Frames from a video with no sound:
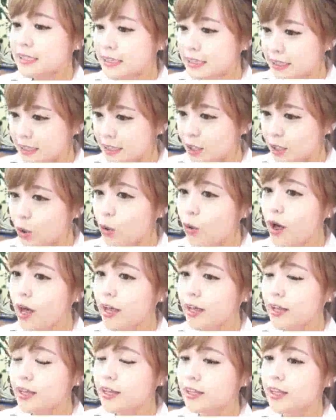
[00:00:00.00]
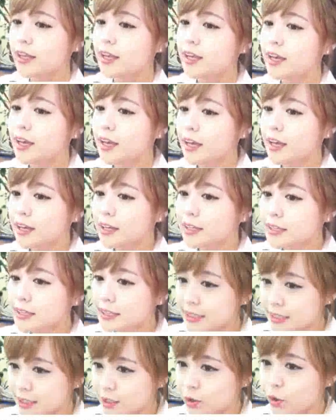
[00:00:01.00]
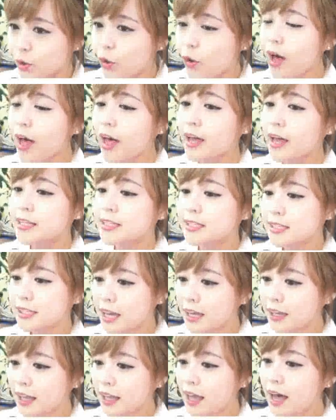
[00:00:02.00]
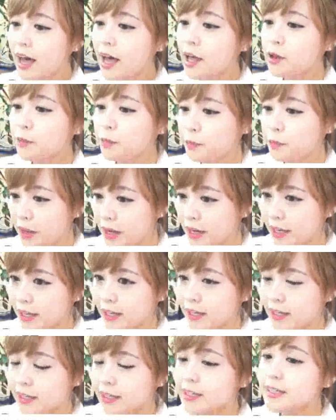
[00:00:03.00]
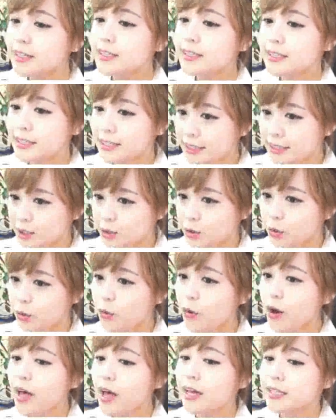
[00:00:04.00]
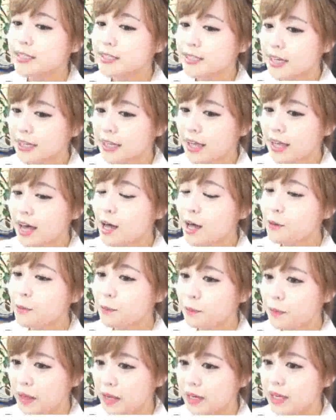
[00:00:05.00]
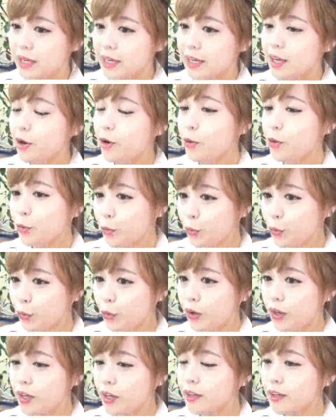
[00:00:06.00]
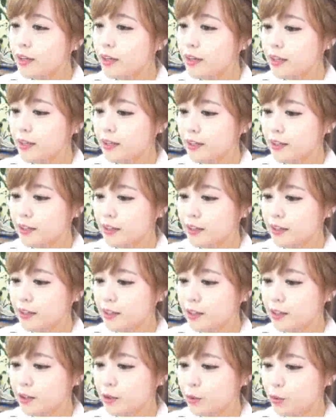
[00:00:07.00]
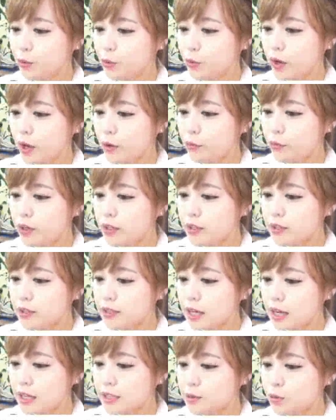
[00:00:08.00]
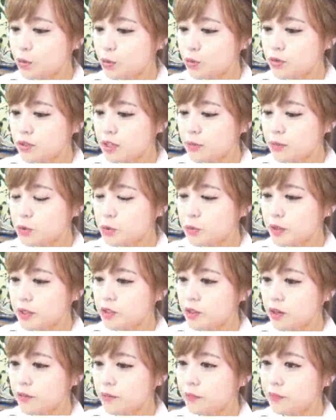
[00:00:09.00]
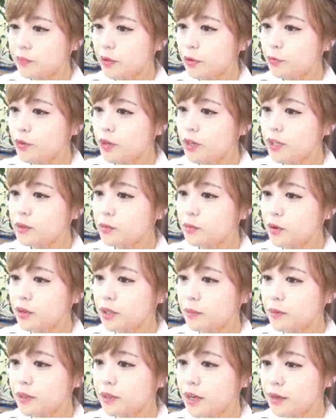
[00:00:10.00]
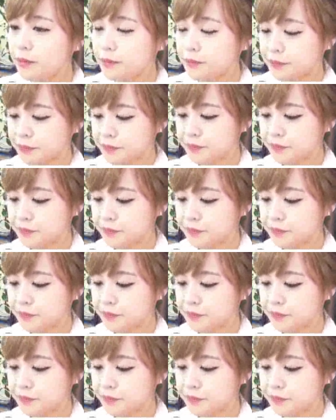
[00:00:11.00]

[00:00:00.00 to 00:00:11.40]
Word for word: 진, 콰이는 진, 콰이, 최대한 빨리. 진, 콰이, 최대한 빨리. 위는 요거야. 위는 아직 모르는 사람 좀 많죠. 위는 뭐냐면요.